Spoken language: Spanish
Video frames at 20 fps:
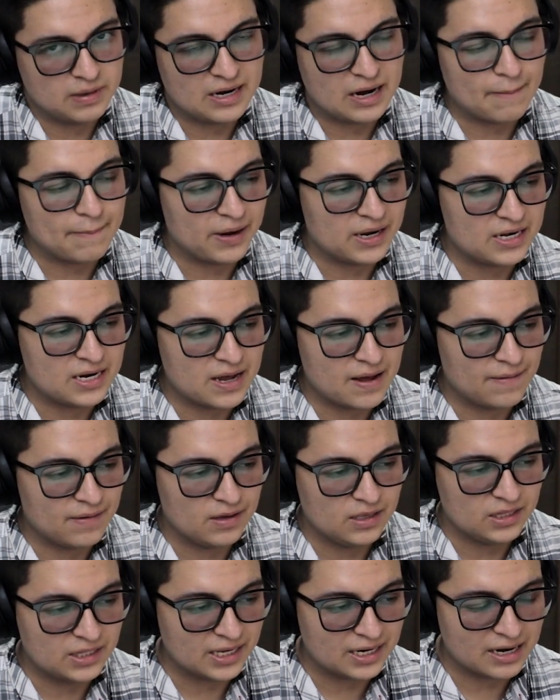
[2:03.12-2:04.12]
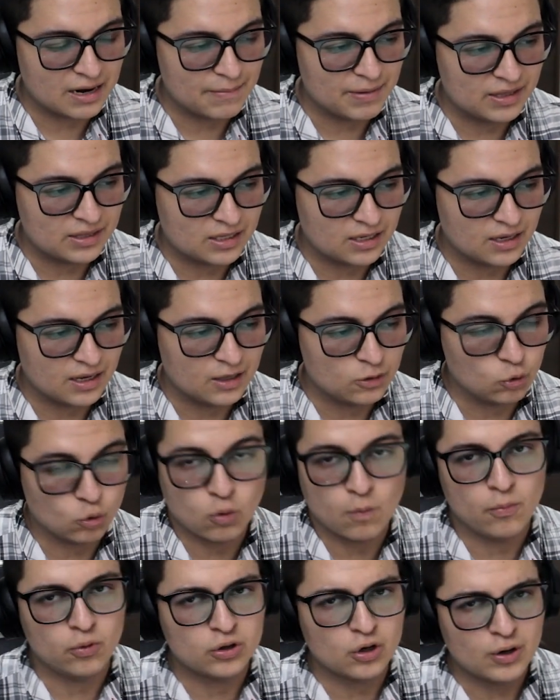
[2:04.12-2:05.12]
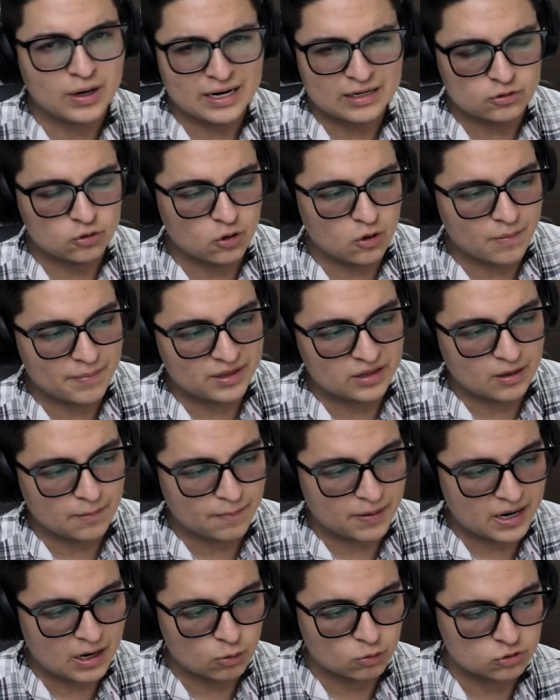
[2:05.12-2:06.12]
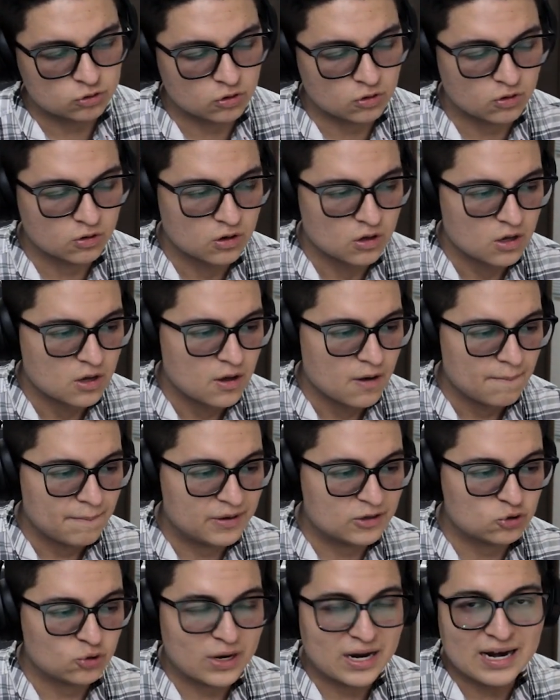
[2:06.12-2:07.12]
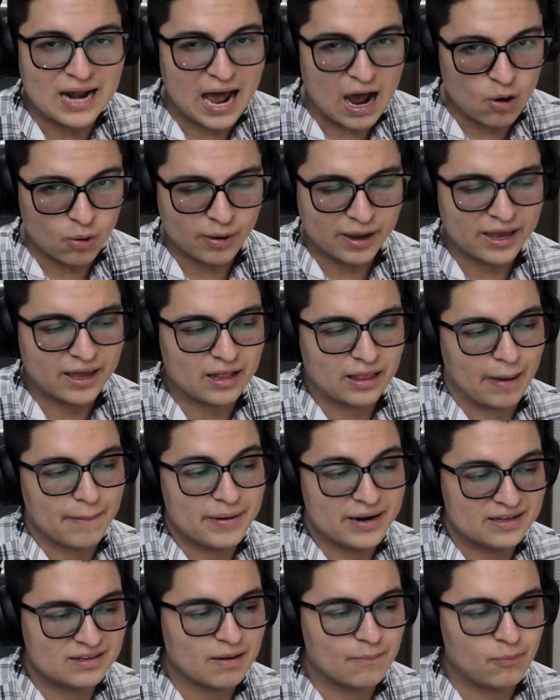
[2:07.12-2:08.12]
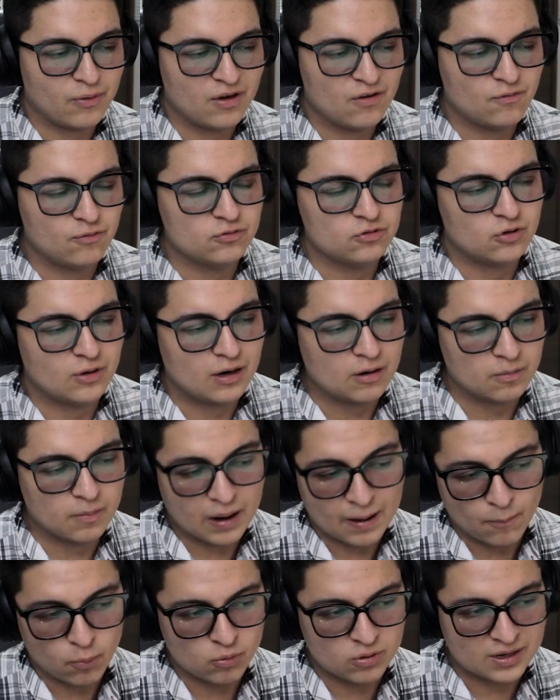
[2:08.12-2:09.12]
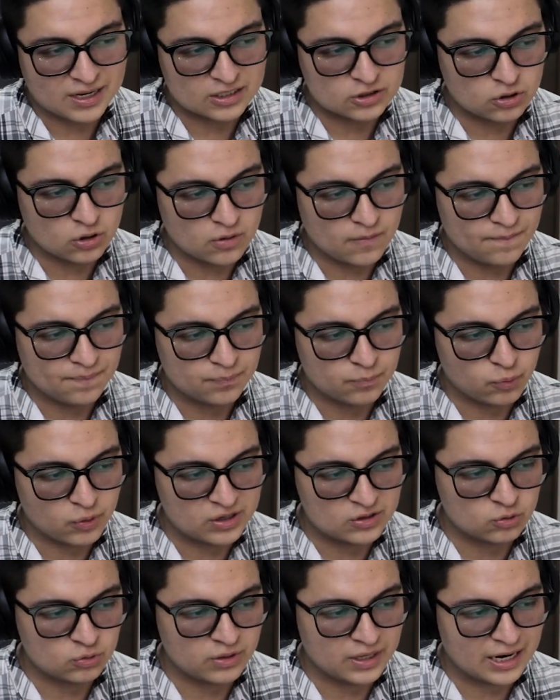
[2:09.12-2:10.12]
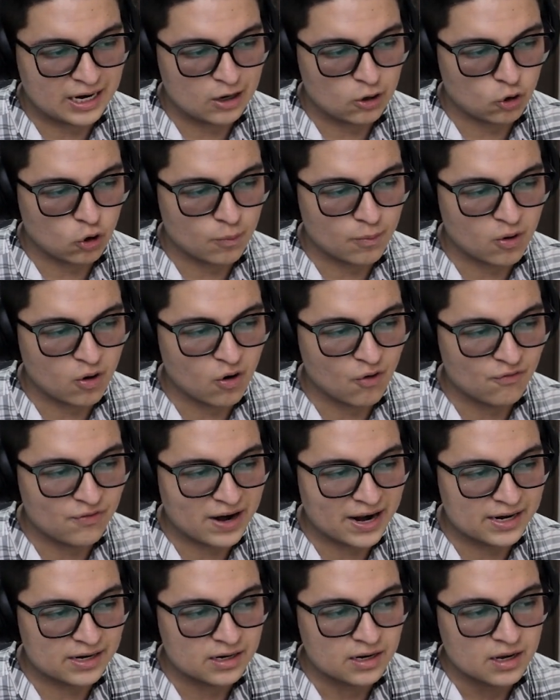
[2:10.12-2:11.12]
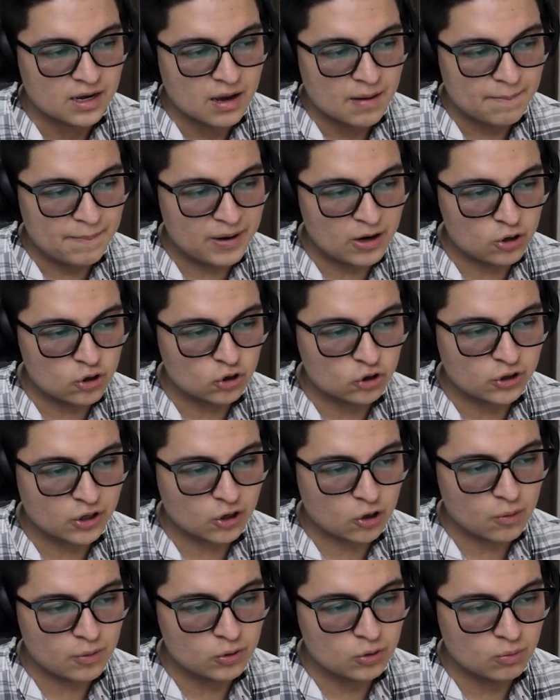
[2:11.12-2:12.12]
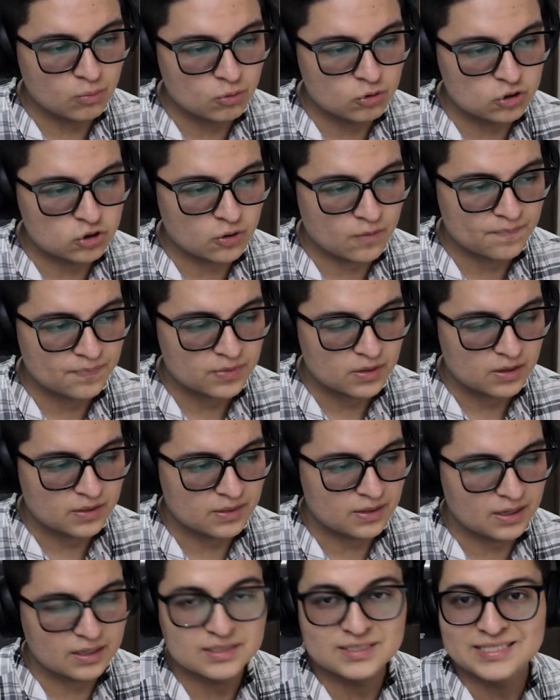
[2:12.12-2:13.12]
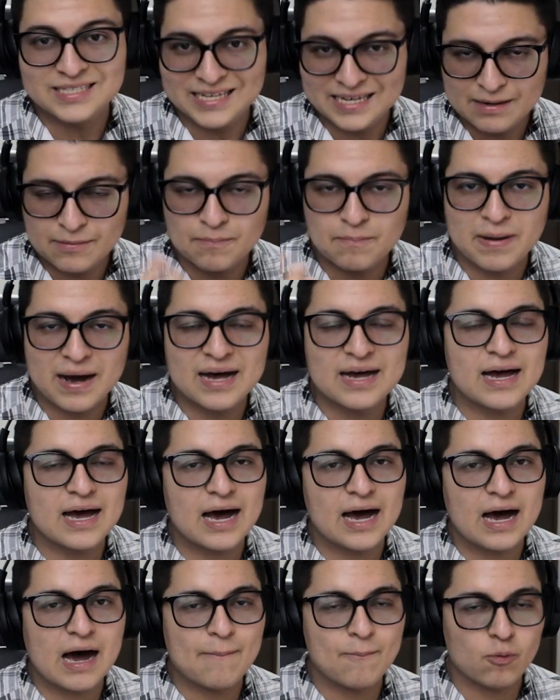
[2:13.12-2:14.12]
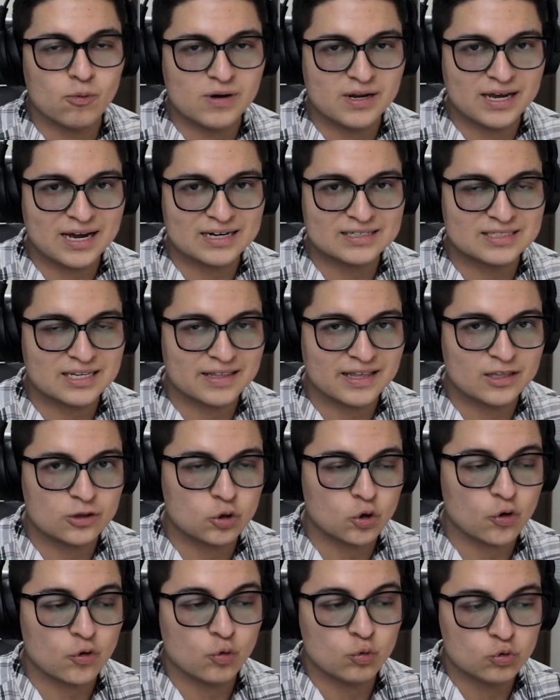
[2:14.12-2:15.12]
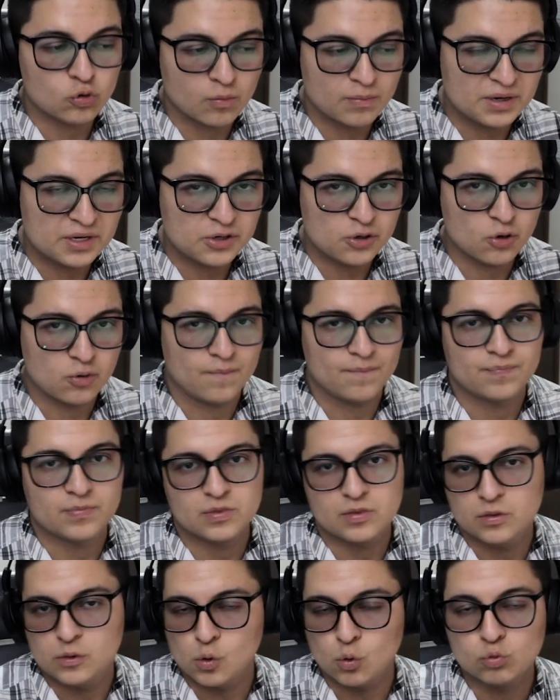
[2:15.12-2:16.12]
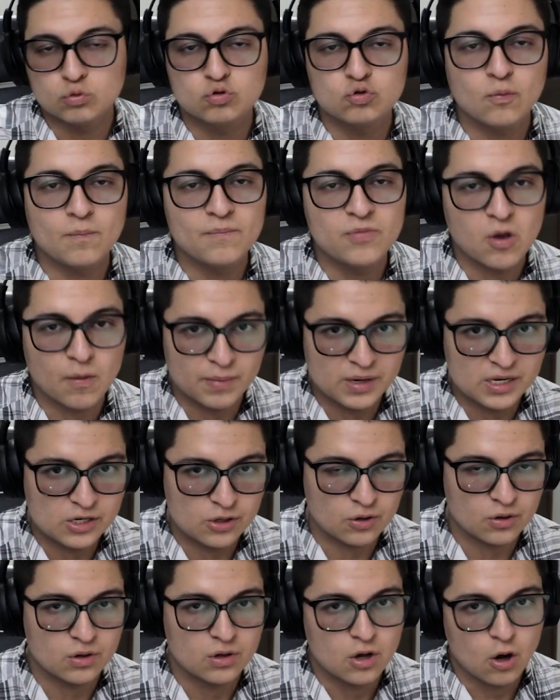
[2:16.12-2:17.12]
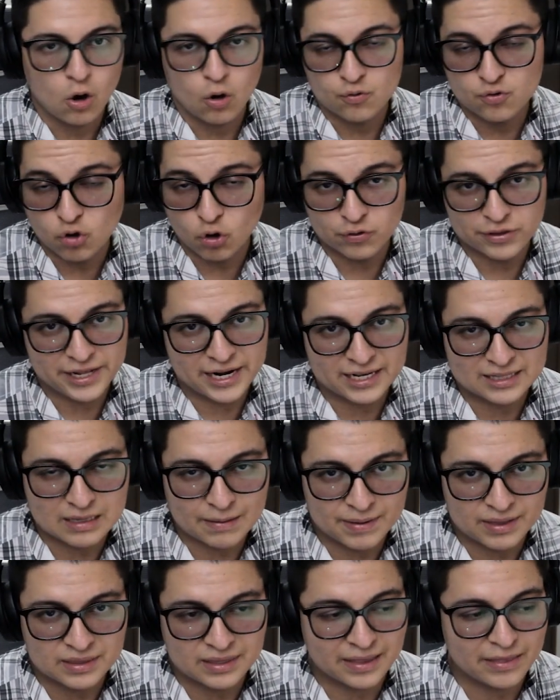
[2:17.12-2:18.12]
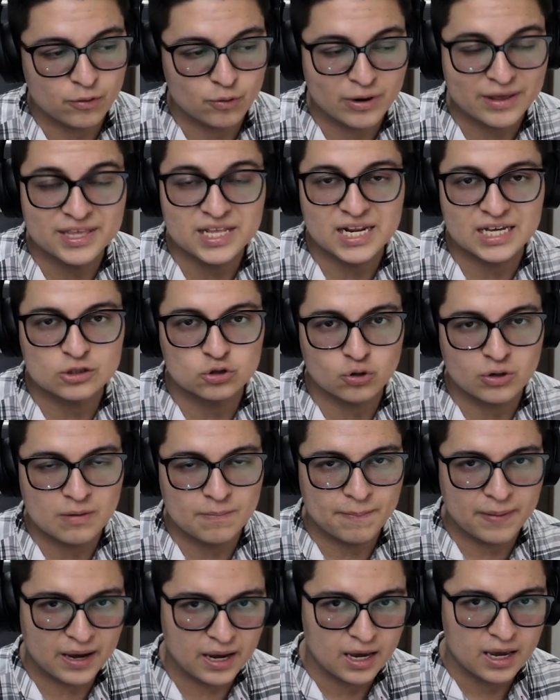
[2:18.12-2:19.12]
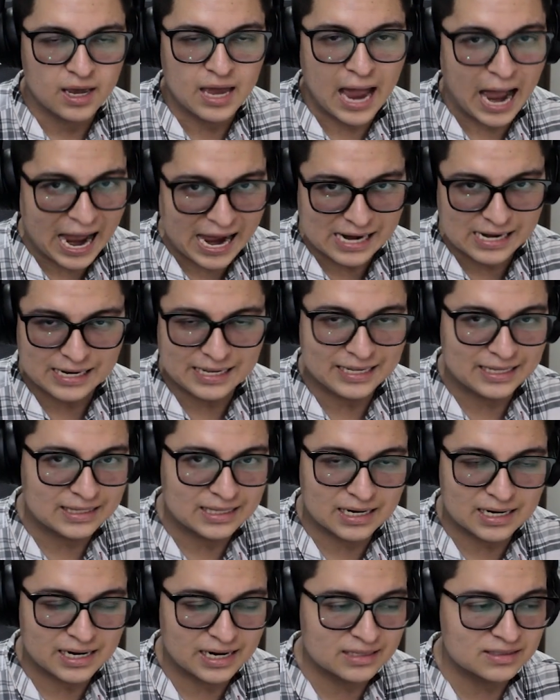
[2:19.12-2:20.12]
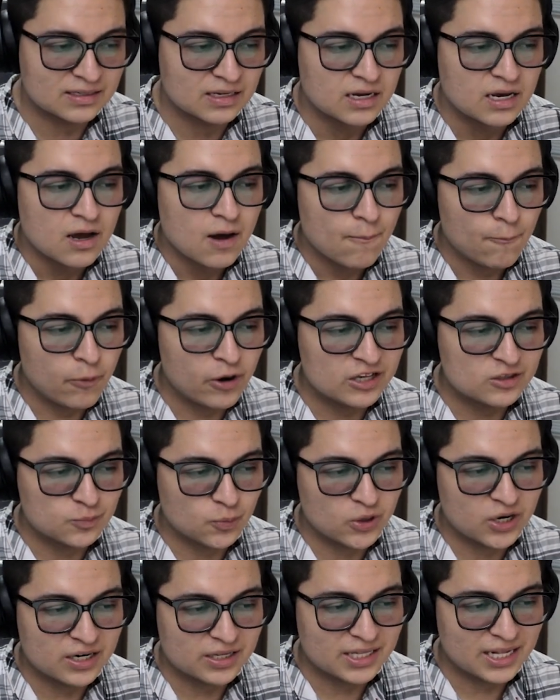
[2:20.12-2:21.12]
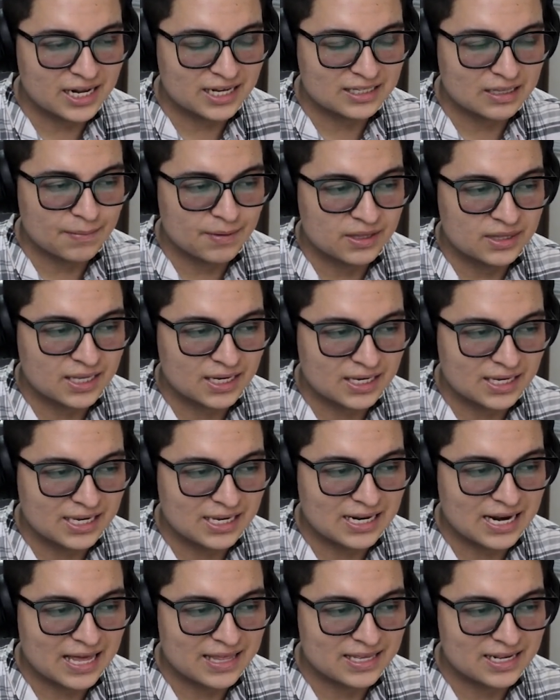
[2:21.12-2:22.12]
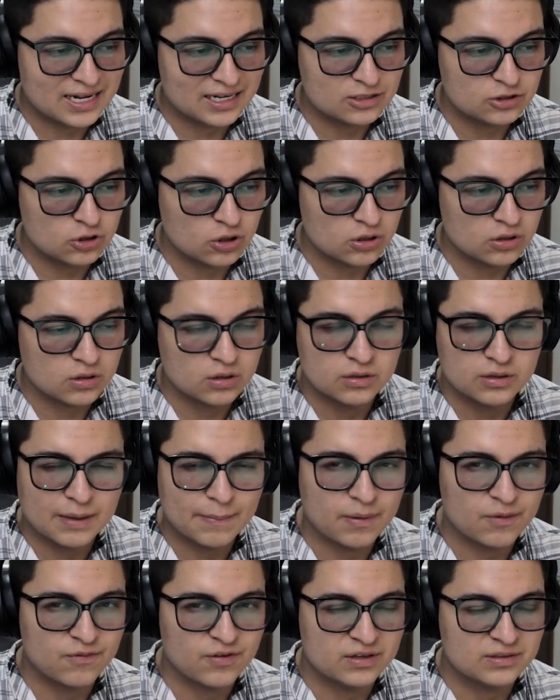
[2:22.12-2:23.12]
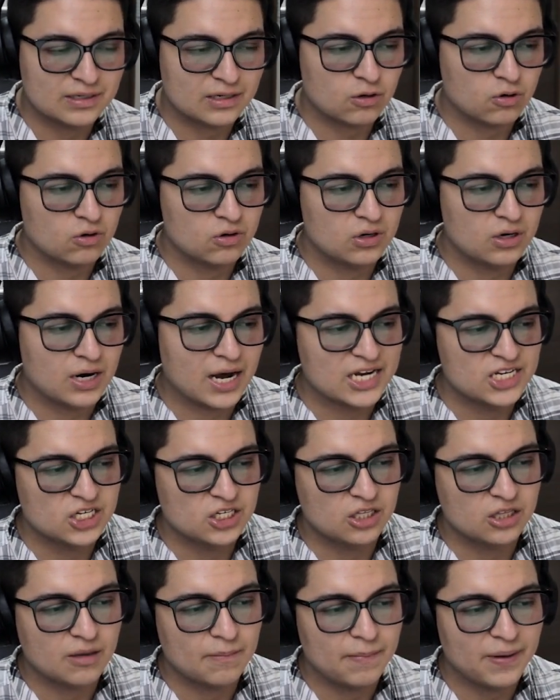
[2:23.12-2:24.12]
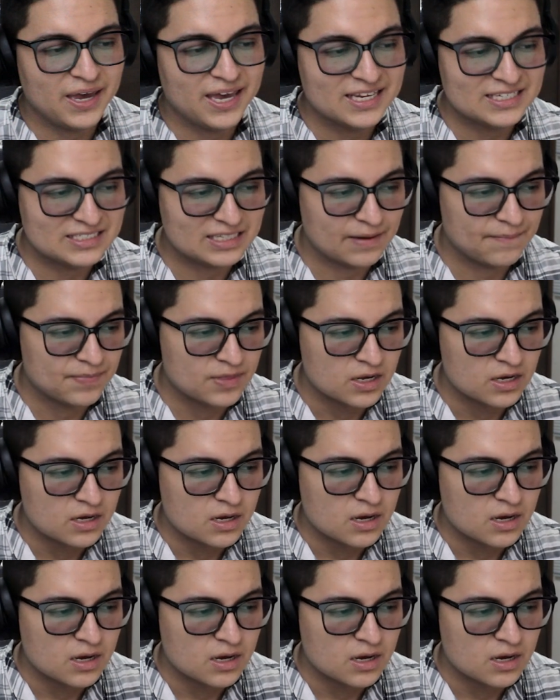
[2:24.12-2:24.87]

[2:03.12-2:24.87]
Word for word: ver la página internamente en tu computadora, solamente para uso personal, aunque también este puede funcionar para publicación, puedes dejarlo como offline. Pero yo te recomiendo mucho si va a publicarse dentro de un dominio, de un subdominio o directamente de una dirección IP al Internet, puedes poner directamente aquí la dirección de preferencia con HTTPS.